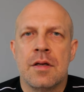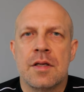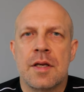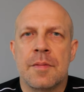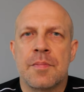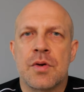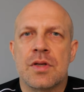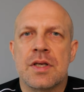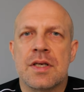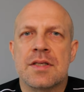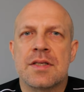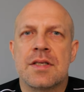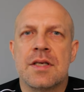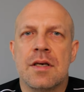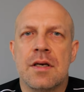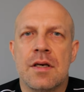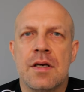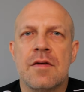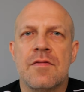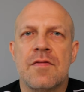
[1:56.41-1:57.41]
Te
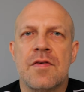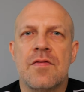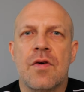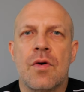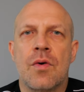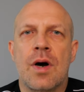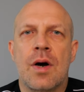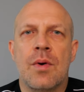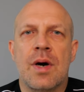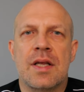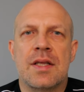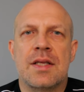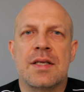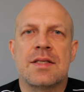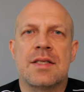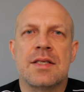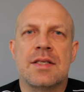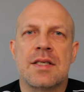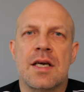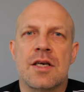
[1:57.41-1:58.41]
protesty wywołała
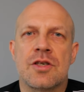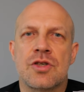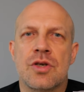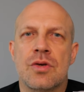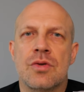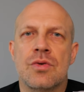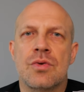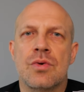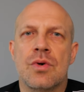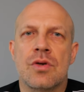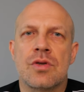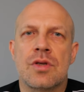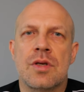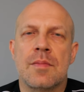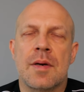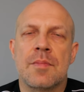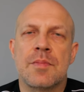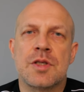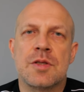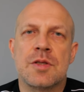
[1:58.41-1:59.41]
decyzja rządu o tym, aby